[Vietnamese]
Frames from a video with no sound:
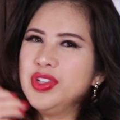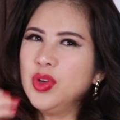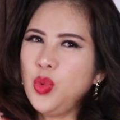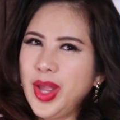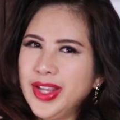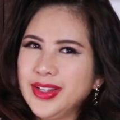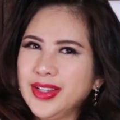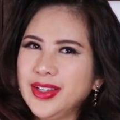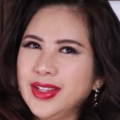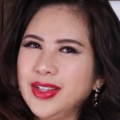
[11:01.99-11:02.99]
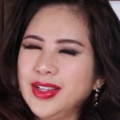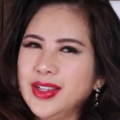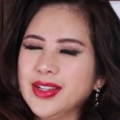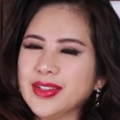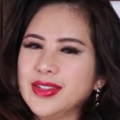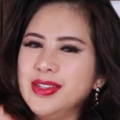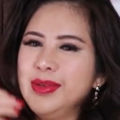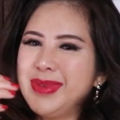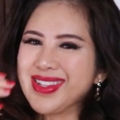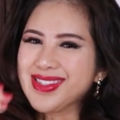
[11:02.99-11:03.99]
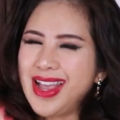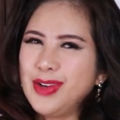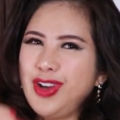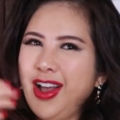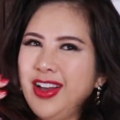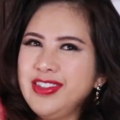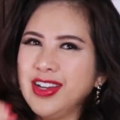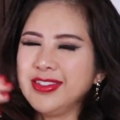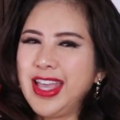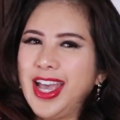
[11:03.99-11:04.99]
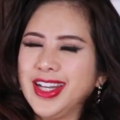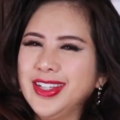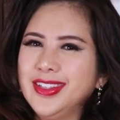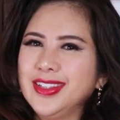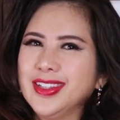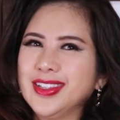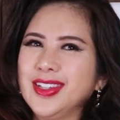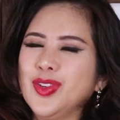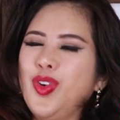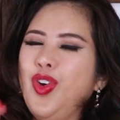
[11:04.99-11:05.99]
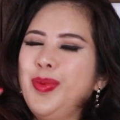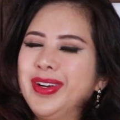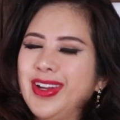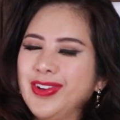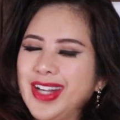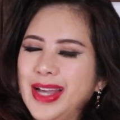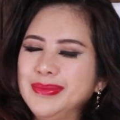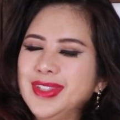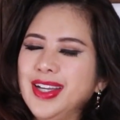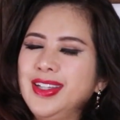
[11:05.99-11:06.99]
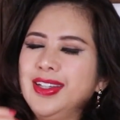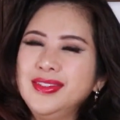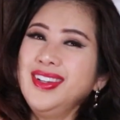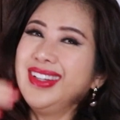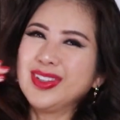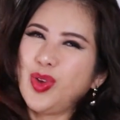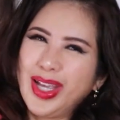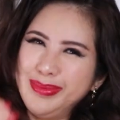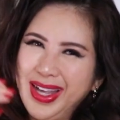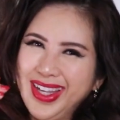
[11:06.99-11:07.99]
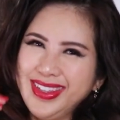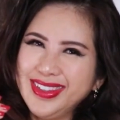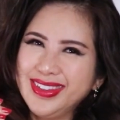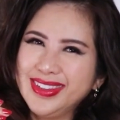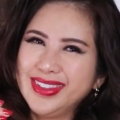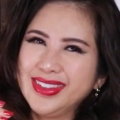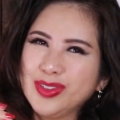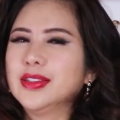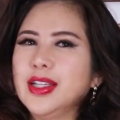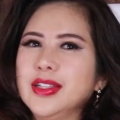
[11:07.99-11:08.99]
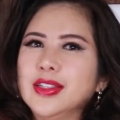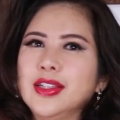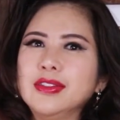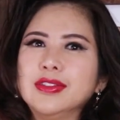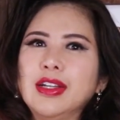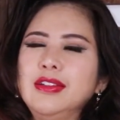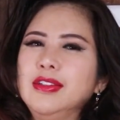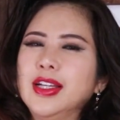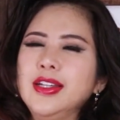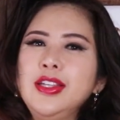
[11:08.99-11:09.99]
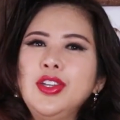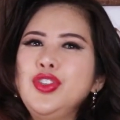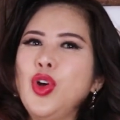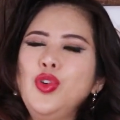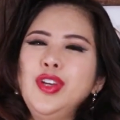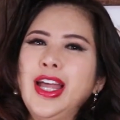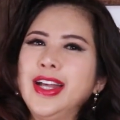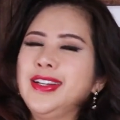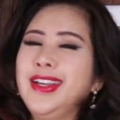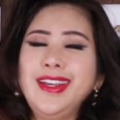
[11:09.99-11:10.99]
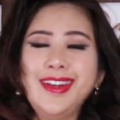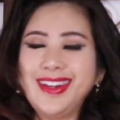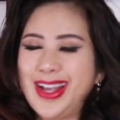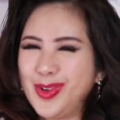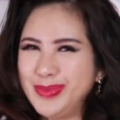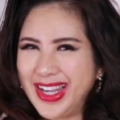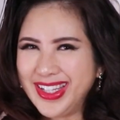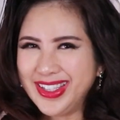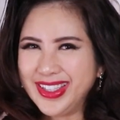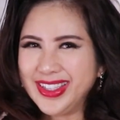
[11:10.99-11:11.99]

chưa có quen nhưng mà sau đó dần già đó thì cô bắt đầu cảm thấy rất là thoải mái thì từ từ là đi tới chỗ là ghiền hồi nào không hay